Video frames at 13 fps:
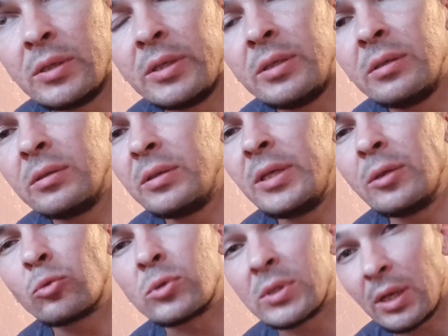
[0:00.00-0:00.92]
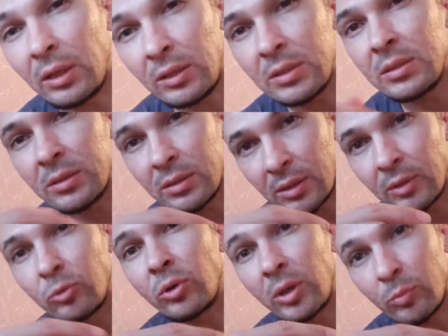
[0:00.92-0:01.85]
нет усталости,
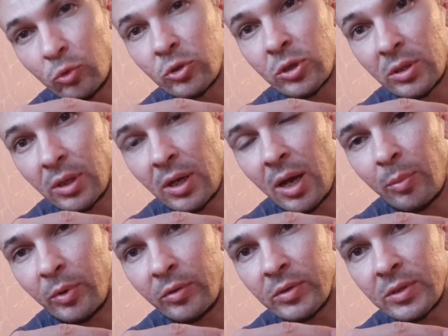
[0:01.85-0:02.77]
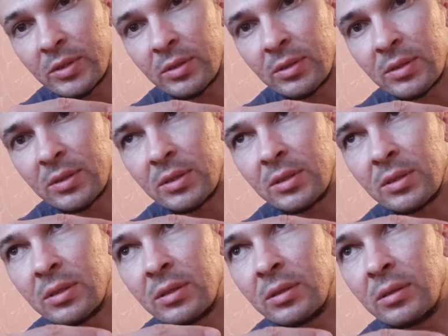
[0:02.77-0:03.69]
которая может накапливаться с,
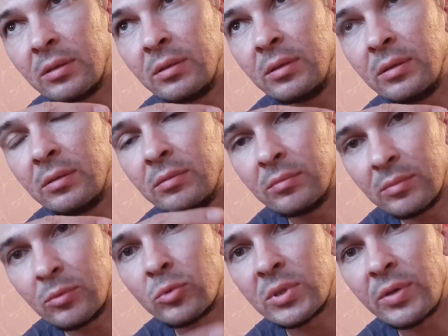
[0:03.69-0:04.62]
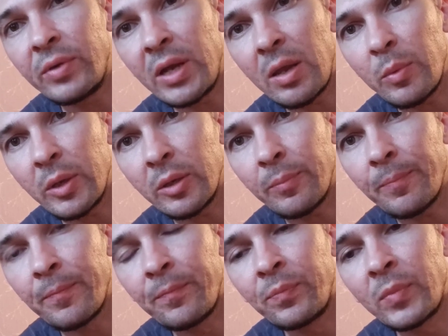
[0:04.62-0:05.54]
ну, со временем.
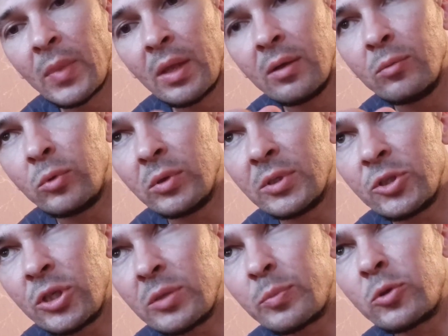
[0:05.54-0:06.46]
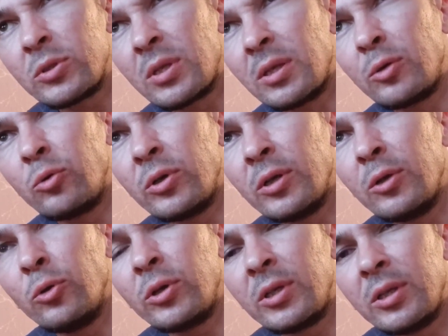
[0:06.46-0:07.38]
Вот. Сейчас просто такой
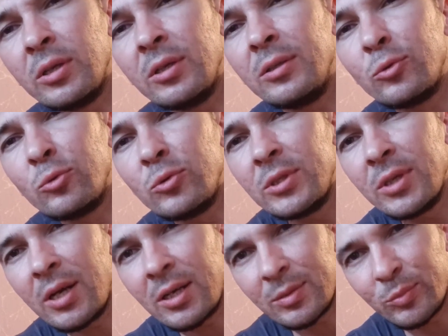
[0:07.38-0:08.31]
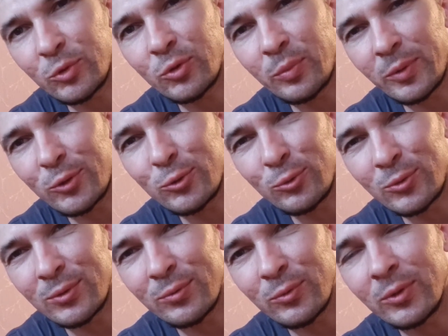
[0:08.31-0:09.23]
легкий энтузиазм еще
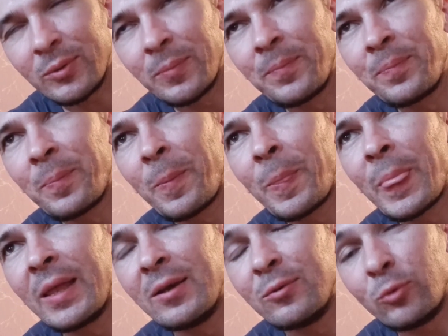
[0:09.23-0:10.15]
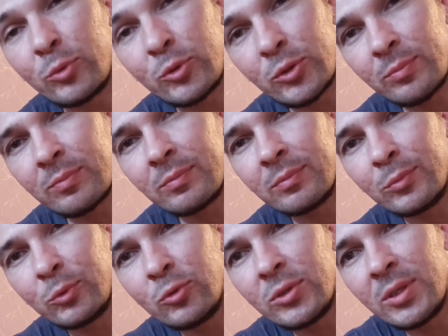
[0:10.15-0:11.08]
присутствует. В общем,
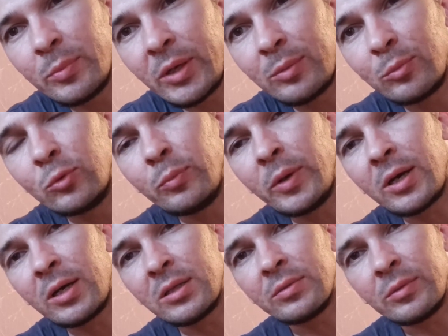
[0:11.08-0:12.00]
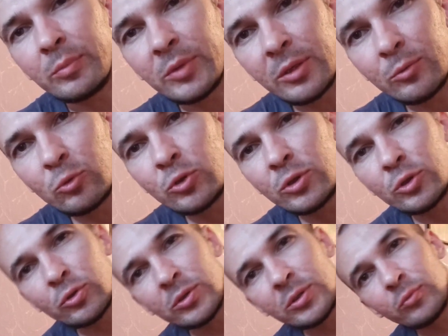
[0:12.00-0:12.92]
буду снимать, буду показывать. Мне нужно
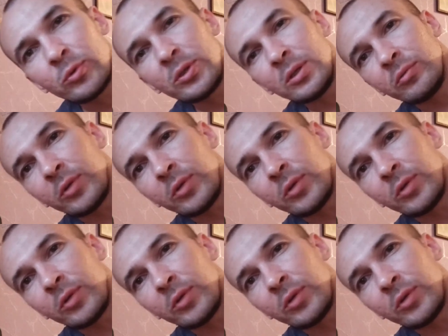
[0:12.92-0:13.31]
еще сегодня